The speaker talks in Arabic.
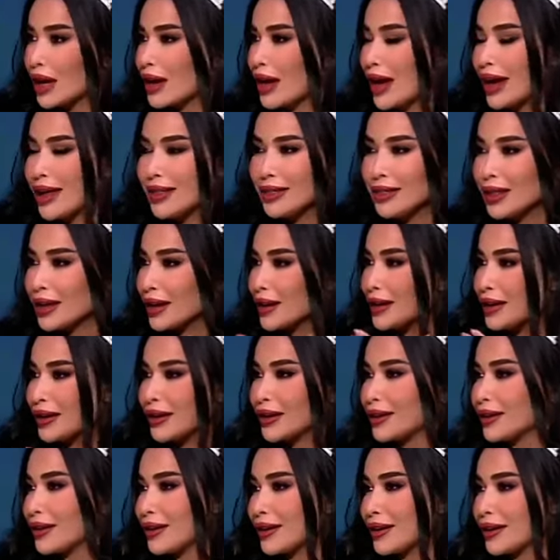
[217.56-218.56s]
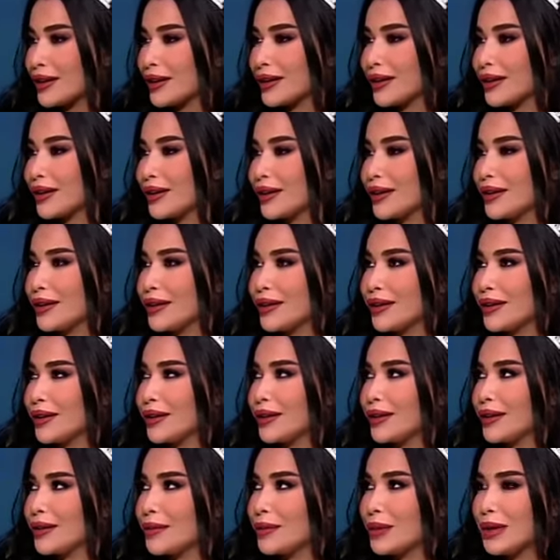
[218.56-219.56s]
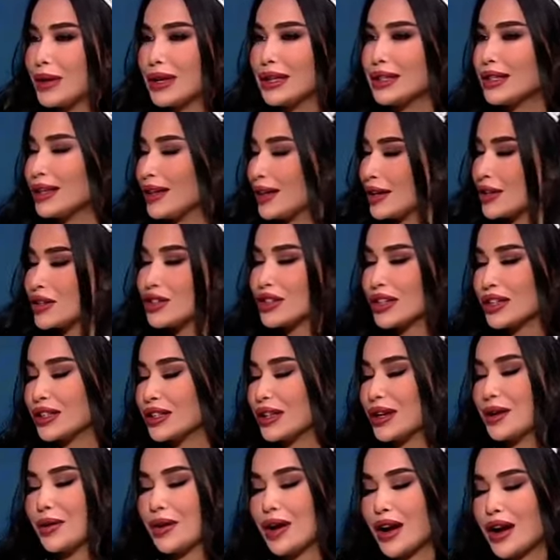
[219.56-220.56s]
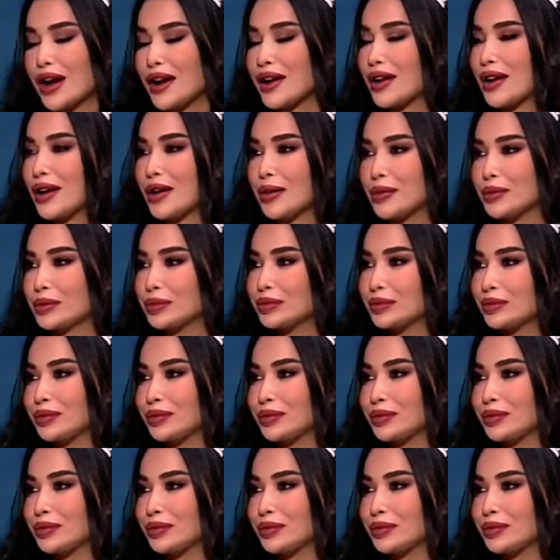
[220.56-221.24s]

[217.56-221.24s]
عندك آه، مناطق عن جد روعه انت سوزانا